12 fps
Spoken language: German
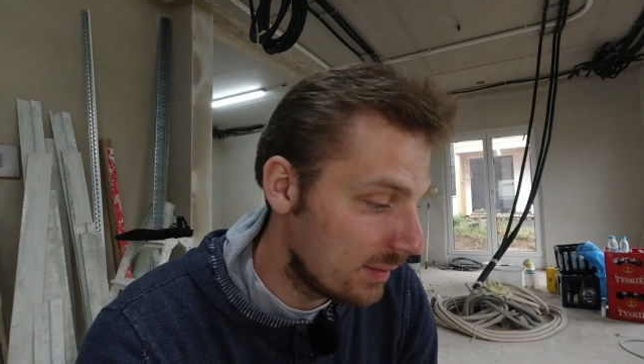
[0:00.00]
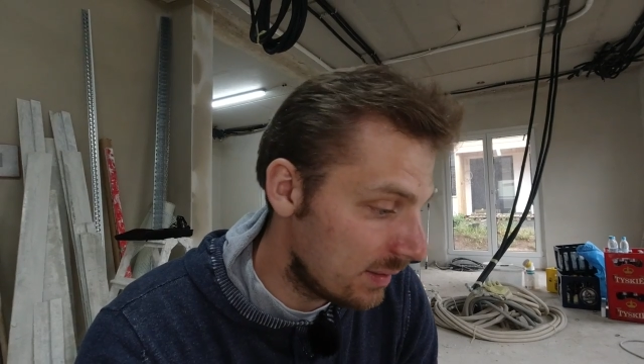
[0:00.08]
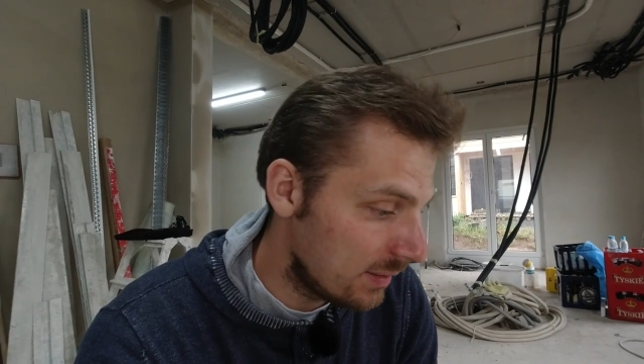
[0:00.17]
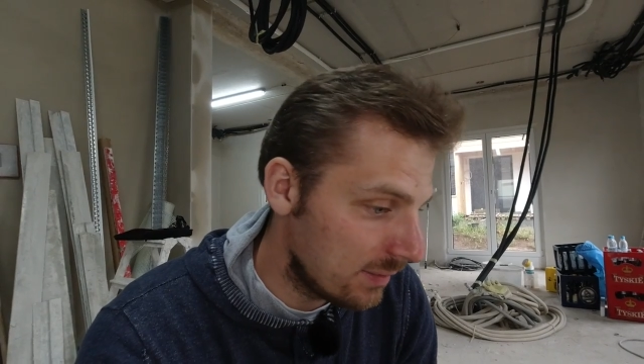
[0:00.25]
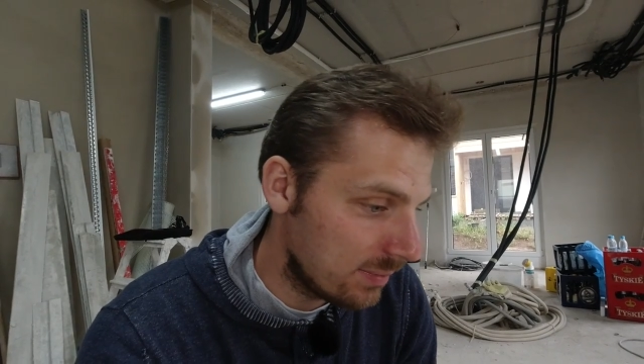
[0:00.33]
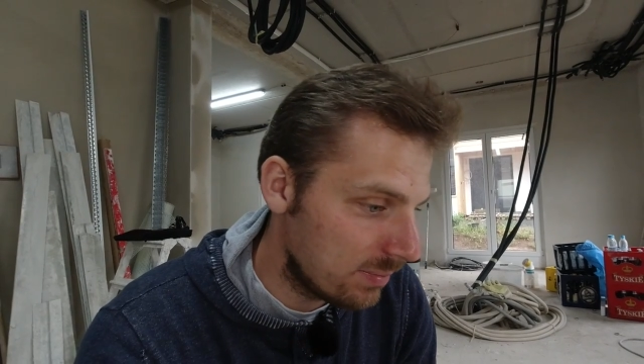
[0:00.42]

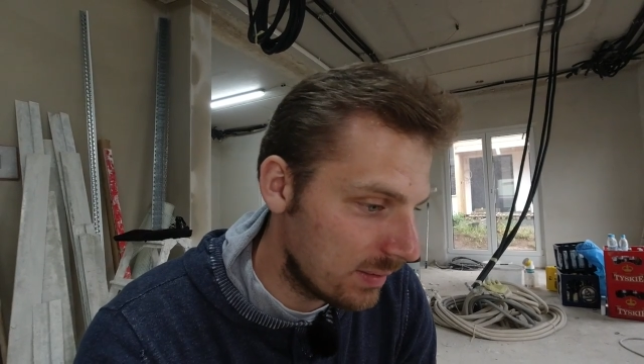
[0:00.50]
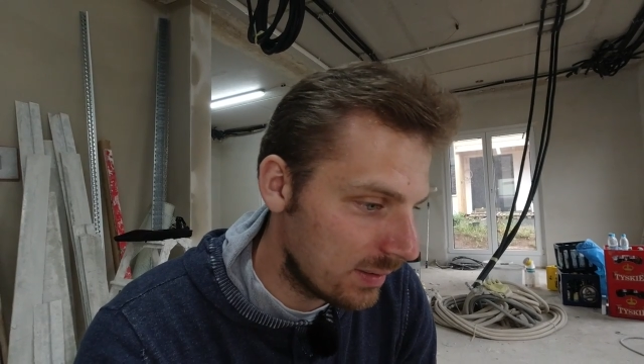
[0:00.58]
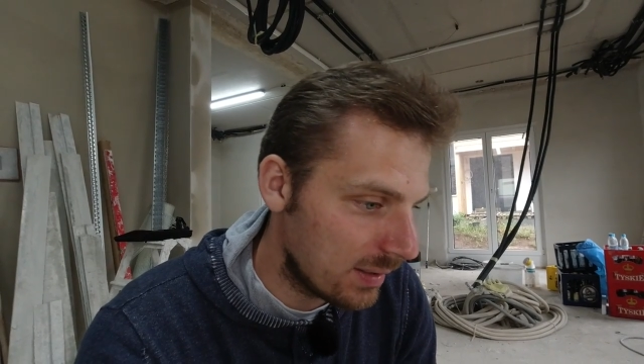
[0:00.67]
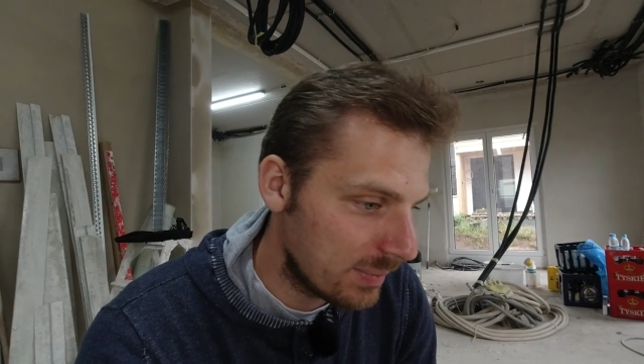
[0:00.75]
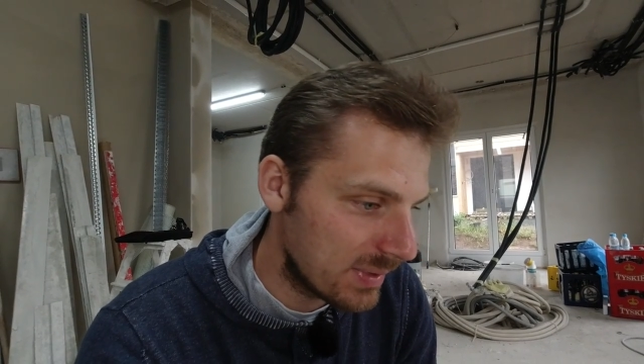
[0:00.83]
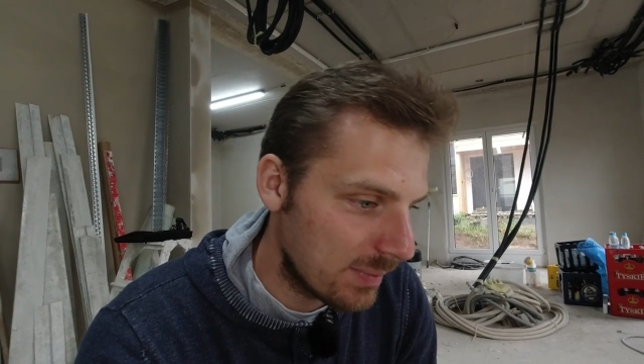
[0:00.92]
äh, in
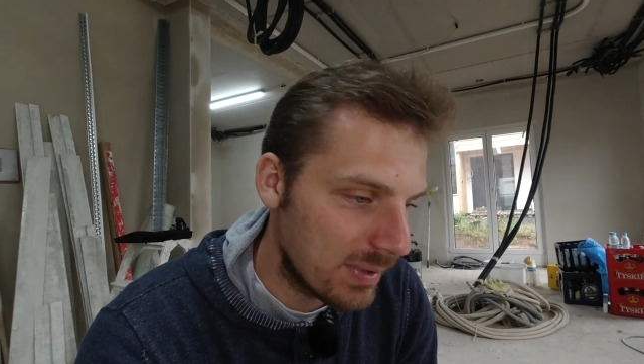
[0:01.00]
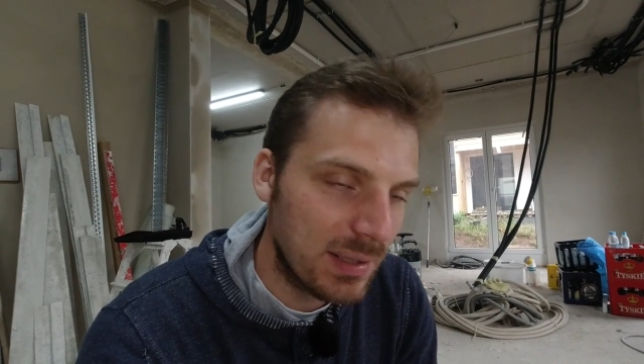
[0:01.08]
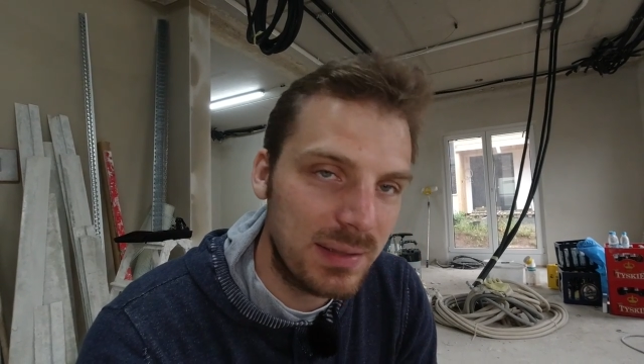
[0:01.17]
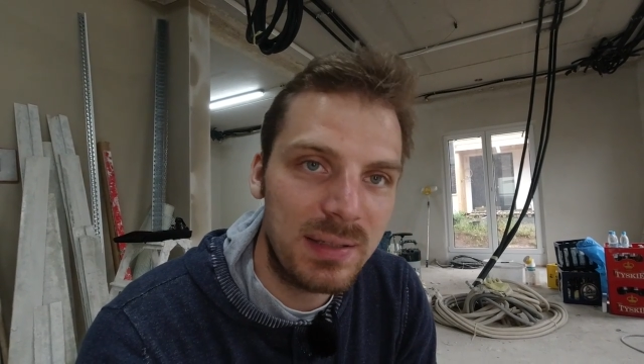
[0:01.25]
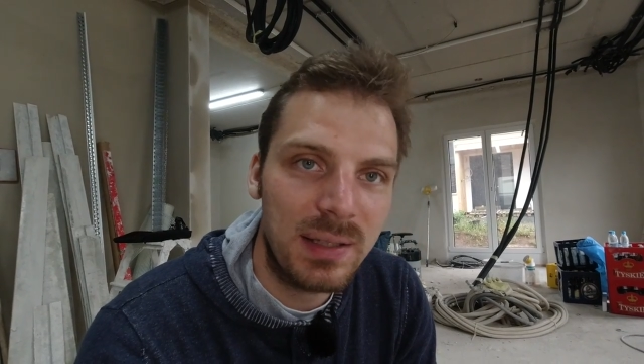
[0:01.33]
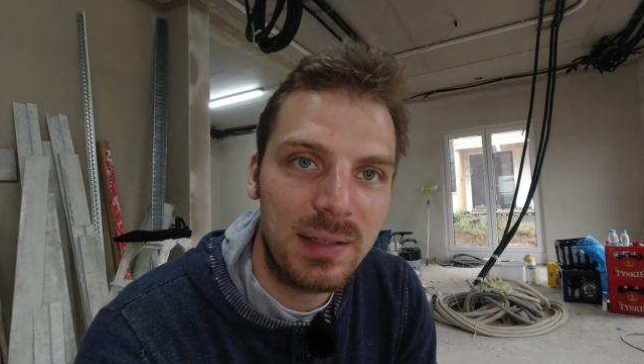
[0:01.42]

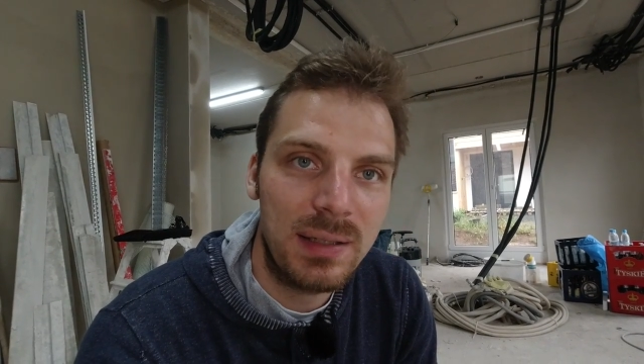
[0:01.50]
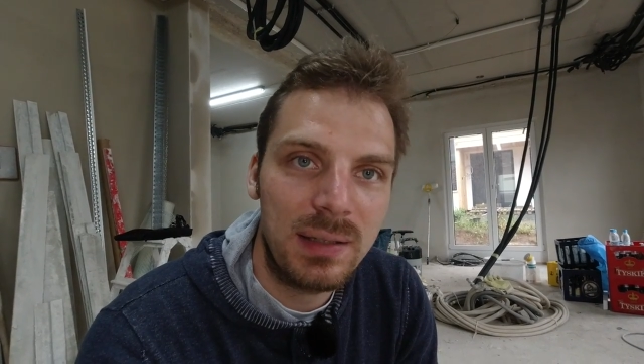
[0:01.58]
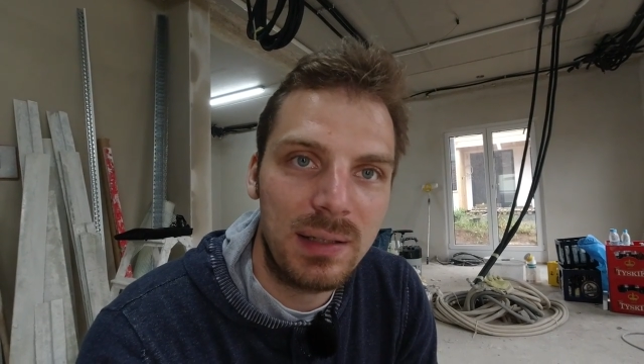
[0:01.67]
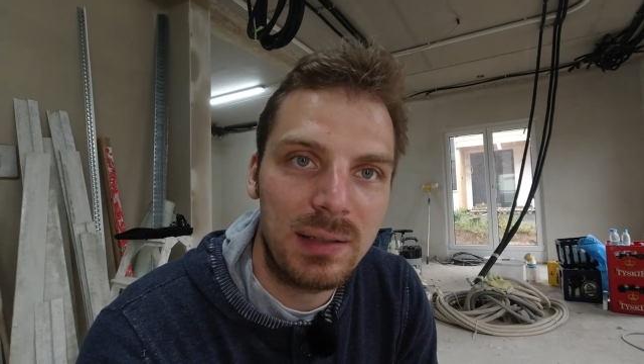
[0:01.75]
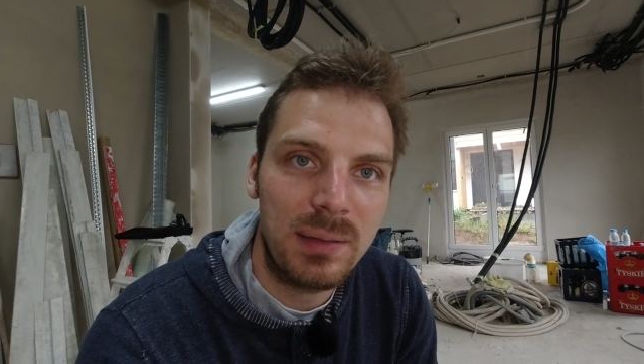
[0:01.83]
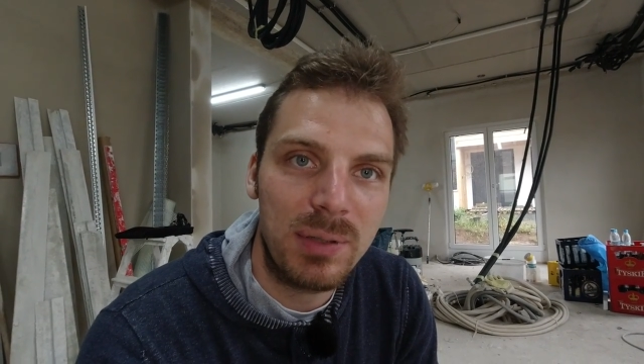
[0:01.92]
absehbarer Zeit
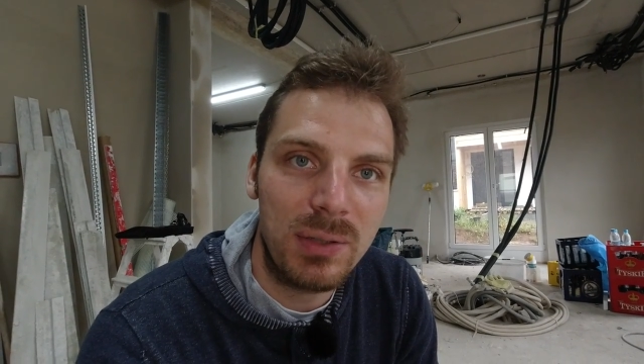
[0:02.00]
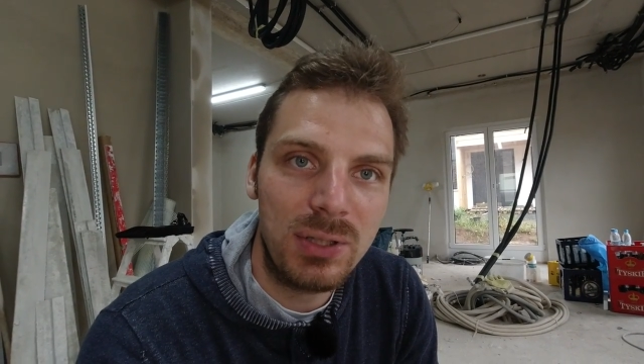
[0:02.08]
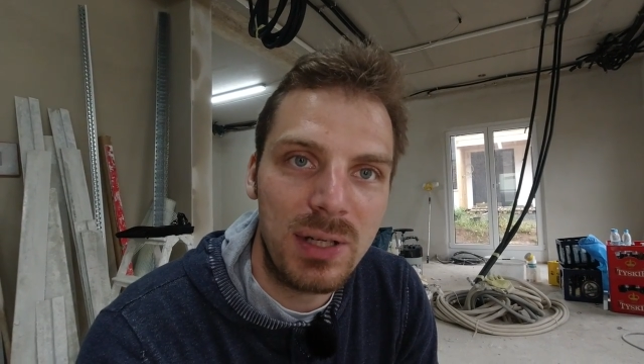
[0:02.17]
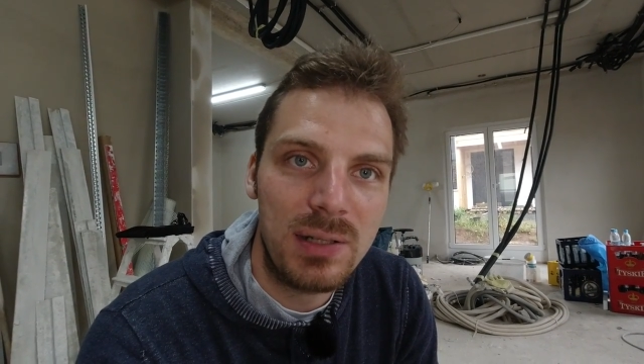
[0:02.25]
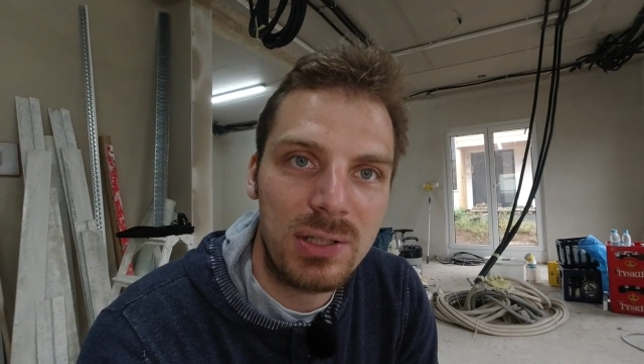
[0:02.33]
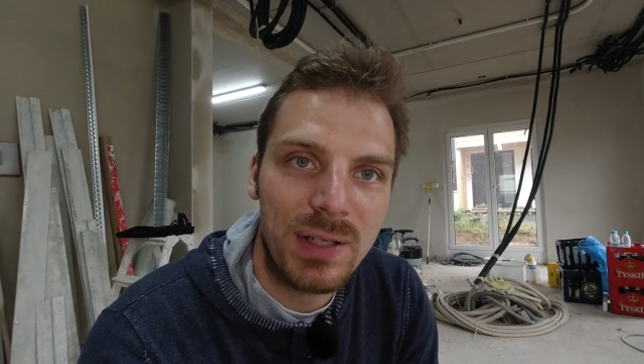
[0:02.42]
hier an die
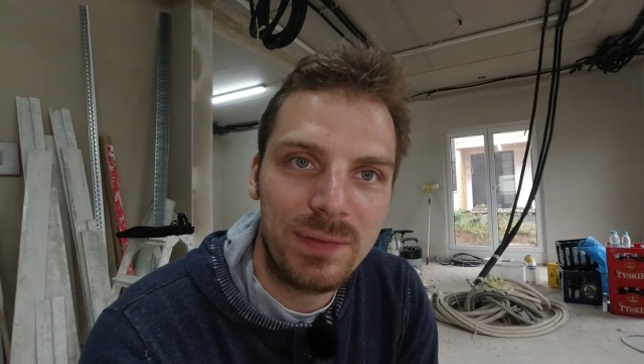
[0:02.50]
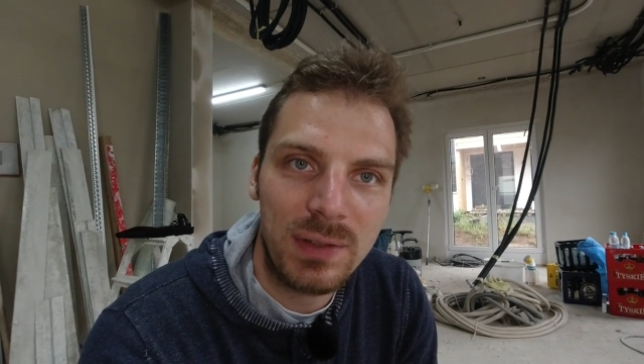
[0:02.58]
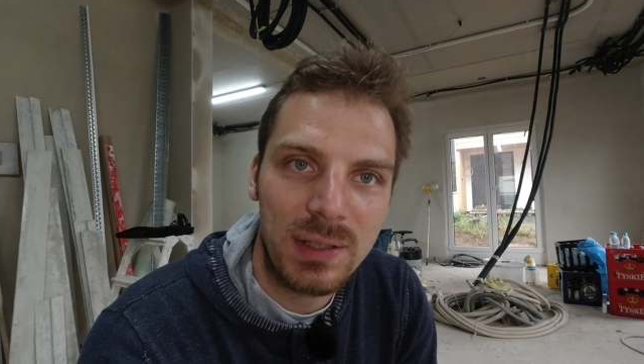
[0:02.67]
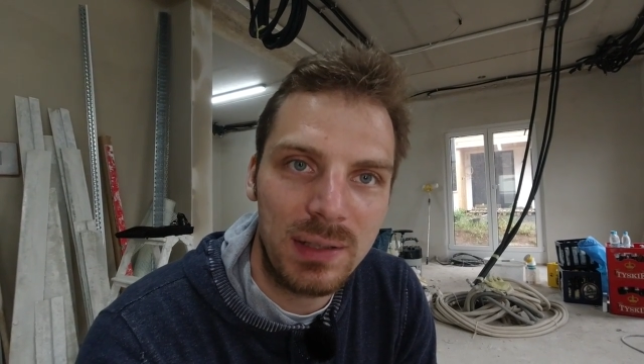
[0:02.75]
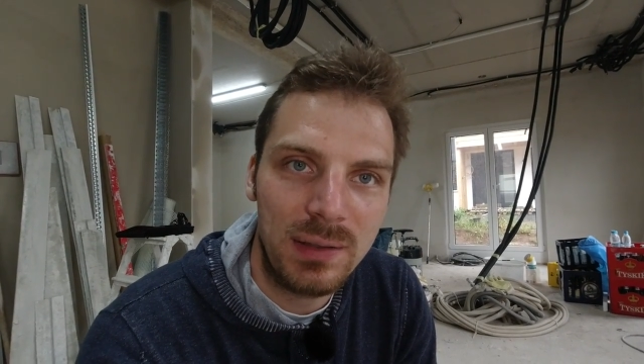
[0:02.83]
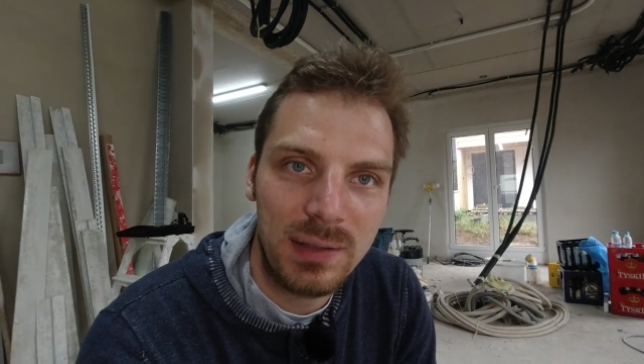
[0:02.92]
Baustelle
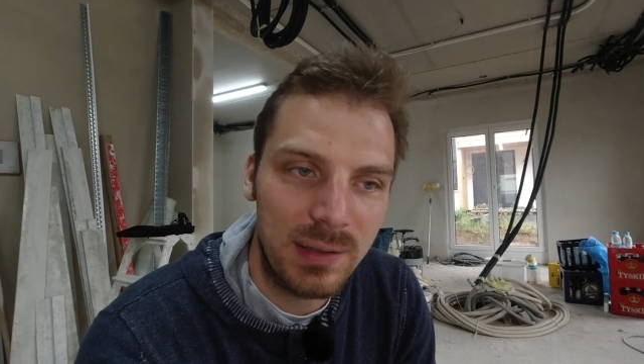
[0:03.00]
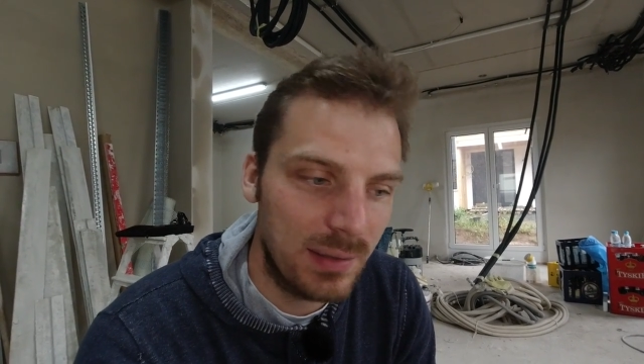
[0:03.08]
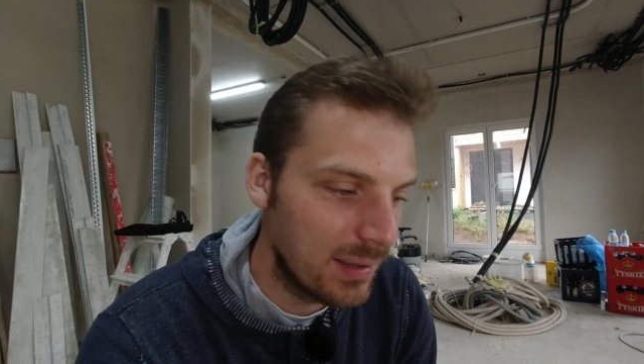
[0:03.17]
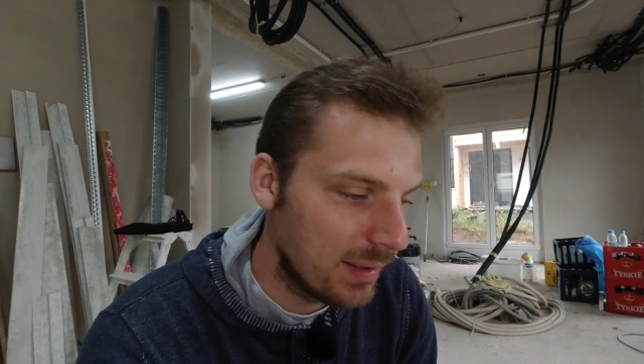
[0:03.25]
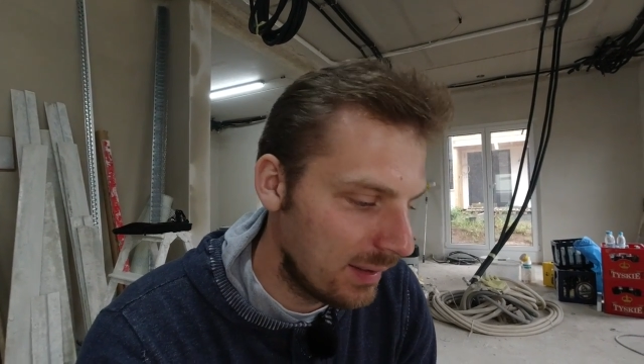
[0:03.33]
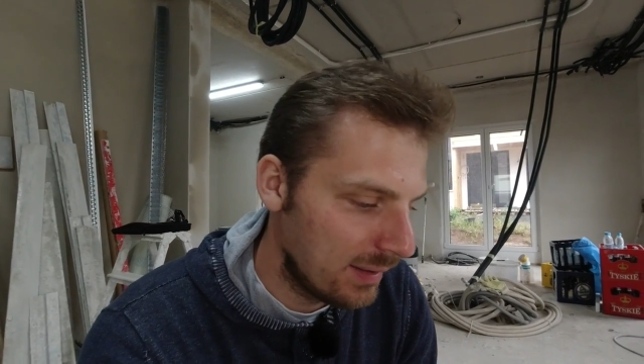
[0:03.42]
schaffen kann,
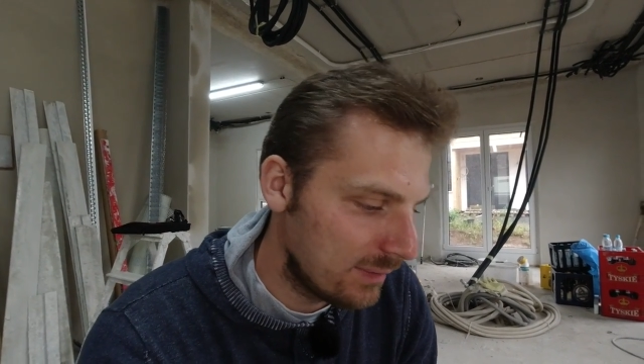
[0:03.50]
denn